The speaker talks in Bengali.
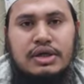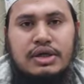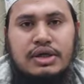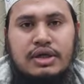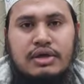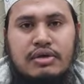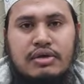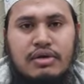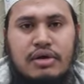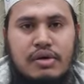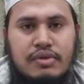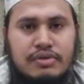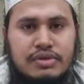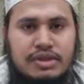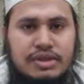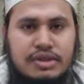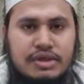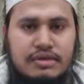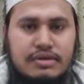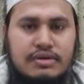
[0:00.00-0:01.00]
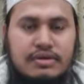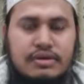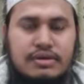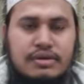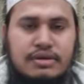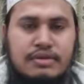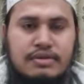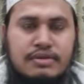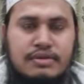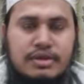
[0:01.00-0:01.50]
কি হওয়া উচিত
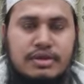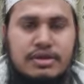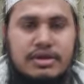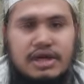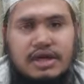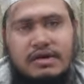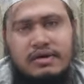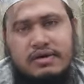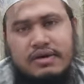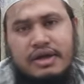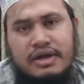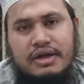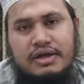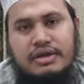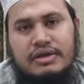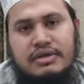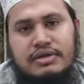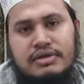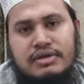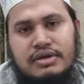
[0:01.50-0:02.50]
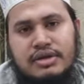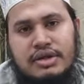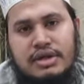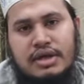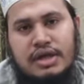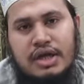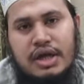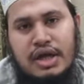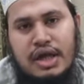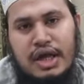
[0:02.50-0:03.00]
মদ্দা কথায়
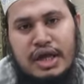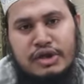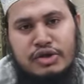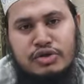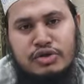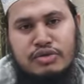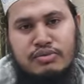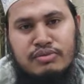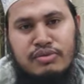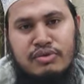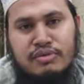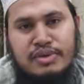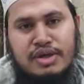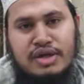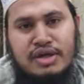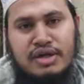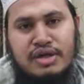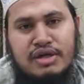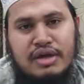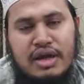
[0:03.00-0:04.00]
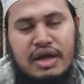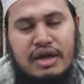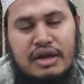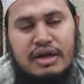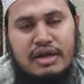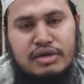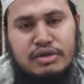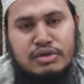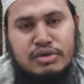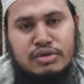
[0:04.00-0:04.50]
একজন মমিনের
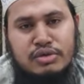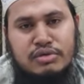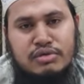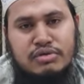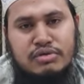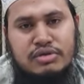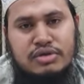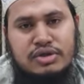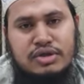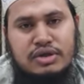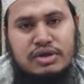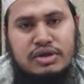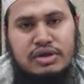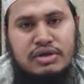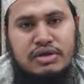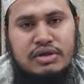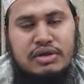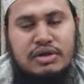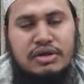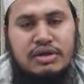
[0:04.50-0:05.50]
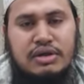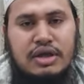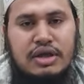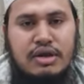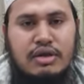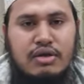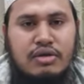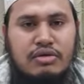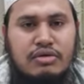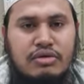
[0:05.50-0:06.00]
আল্লাহর সন্তুষ্টি তার
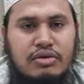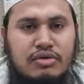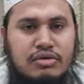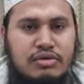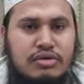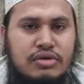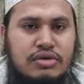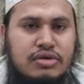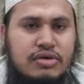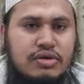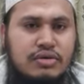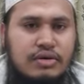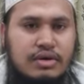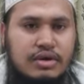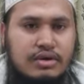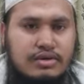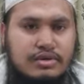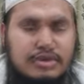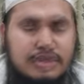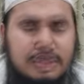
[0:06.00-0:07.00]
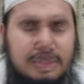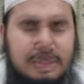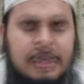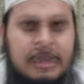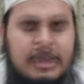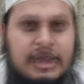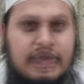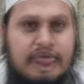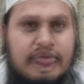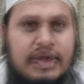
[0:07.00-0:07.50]
লক্ষ্য উদ্দেশ্য হওয়া উচিত
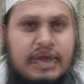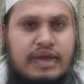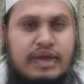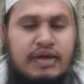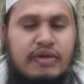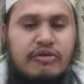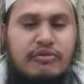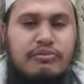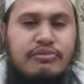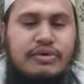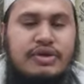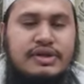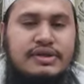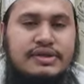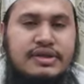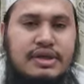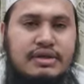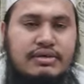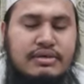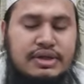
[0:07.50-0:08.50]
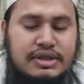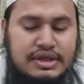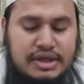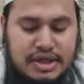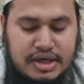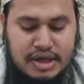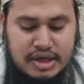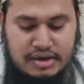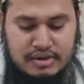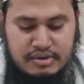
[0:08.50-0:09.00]
কেননা আল্লাহ রব্বুল ইজাতুল
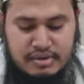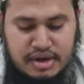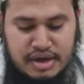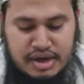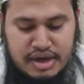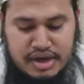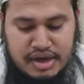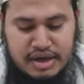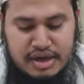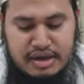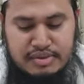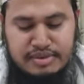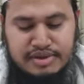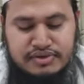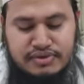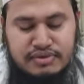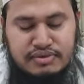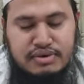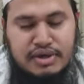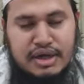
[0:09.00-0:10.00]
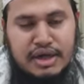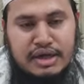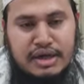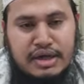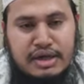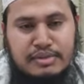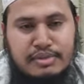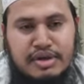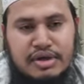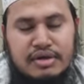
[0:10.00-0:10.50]
জালাল কোরআন হাকিমের সুরা
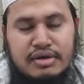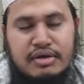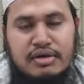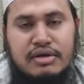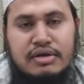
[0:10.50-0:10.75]
আনামের